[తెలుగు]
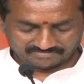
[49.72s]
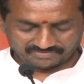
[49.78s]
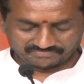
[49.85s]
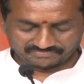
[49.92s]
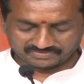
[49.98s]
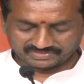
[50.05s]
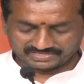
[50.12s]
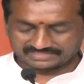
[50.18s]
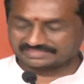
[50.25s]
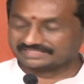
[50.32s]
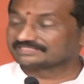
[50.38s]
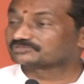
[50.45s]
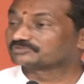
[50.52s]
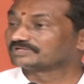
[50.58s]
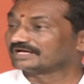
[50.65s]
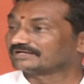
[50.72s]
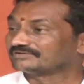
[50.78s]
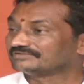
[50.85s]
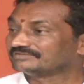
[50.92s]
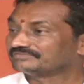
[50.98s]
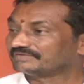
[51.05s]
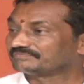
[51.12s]
ఫిఫ్త్ వరకు
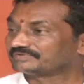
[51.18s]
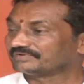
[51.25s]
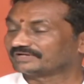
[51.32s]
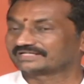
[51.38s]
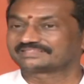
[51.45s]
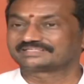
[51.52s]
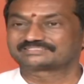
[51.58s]
తీసుకున్నారు ఫిఫ్త్ వరకు